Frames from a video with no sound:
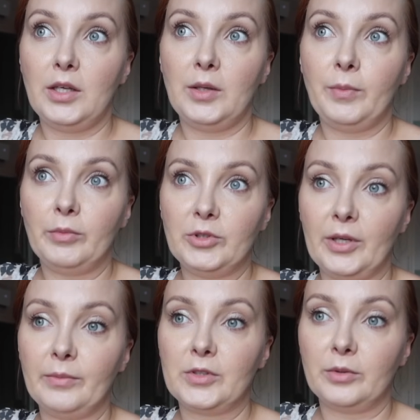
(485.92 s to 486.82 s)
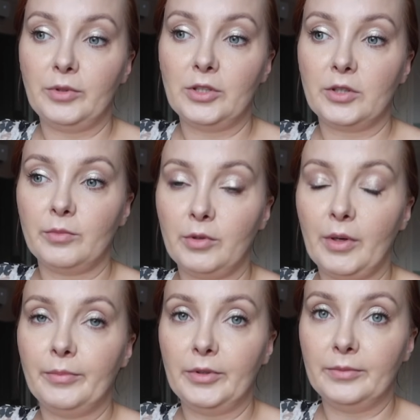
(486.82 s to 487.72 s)
I pomyślałam sobie, że
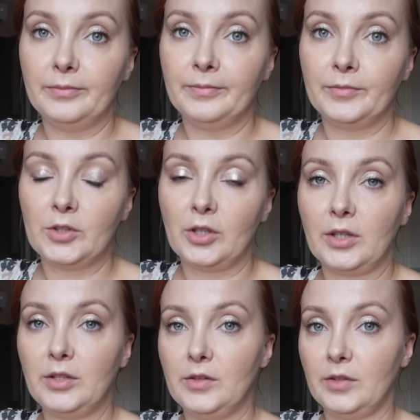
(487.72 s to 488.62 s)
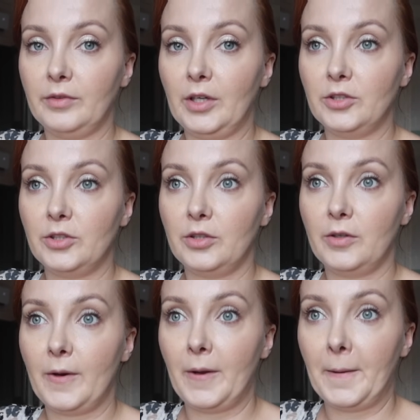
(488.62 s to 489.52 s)
mogłabym zorganizować
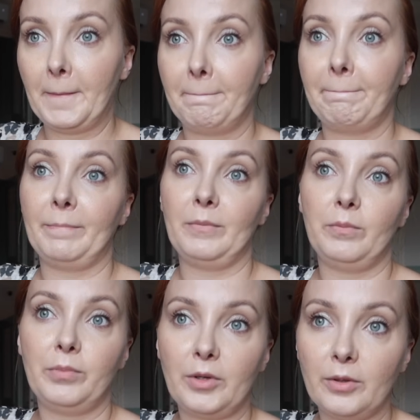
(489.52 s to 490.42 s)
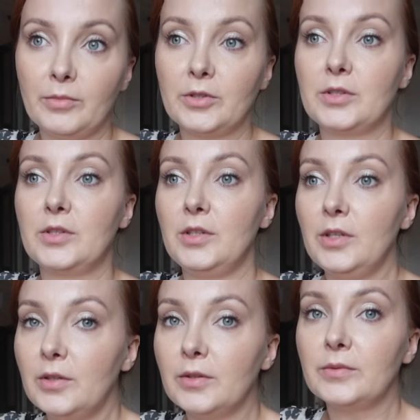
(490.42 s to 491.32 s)

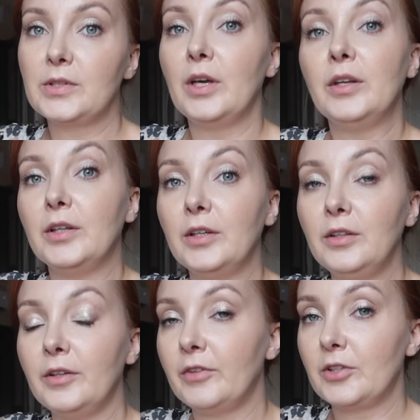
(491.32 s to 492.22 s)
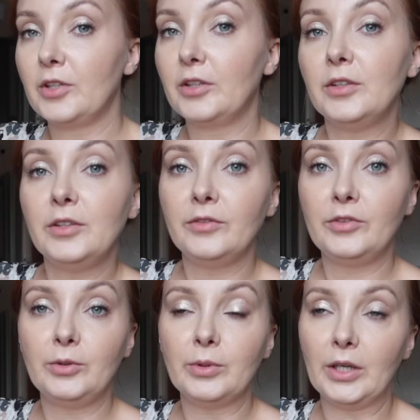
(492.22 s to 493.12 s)
promocyjną cenę na warsztaty
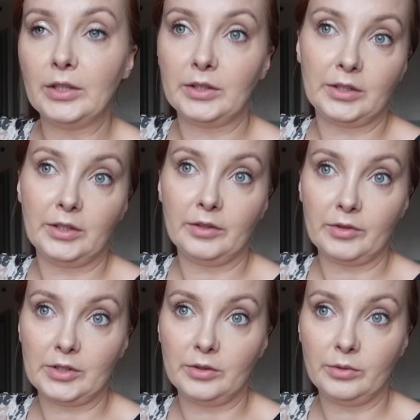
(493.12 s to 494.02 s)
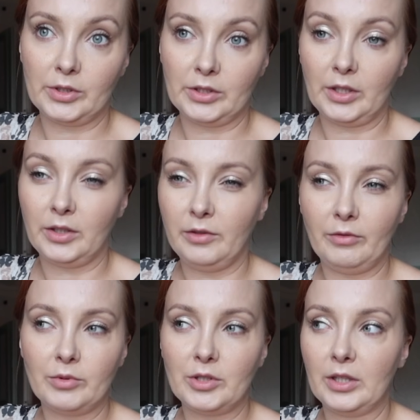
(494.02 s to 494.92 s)
indywidualne, takie na własny użytek. Nie
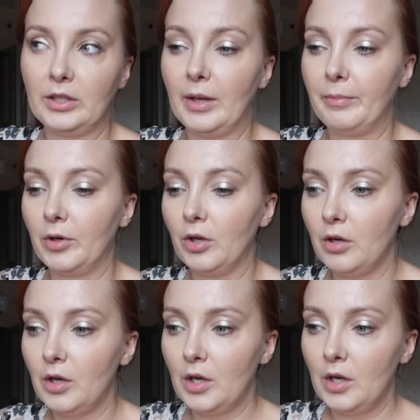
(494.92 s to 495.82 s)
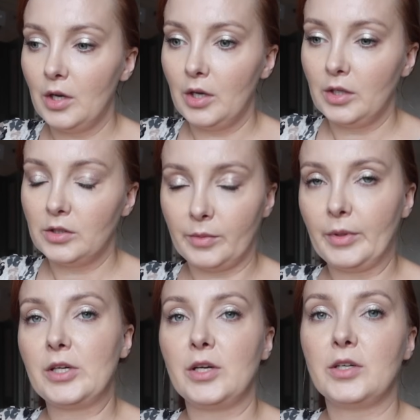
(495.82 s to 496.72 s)
wiem, czy te dla pro.
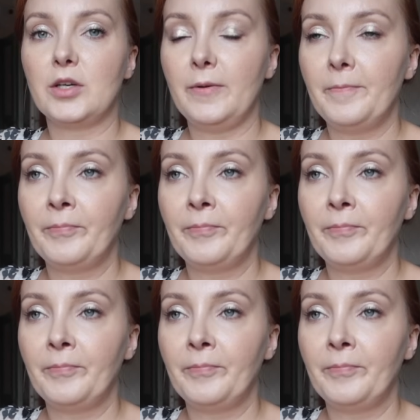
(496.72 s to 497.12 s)
Zobaczę jeszcze.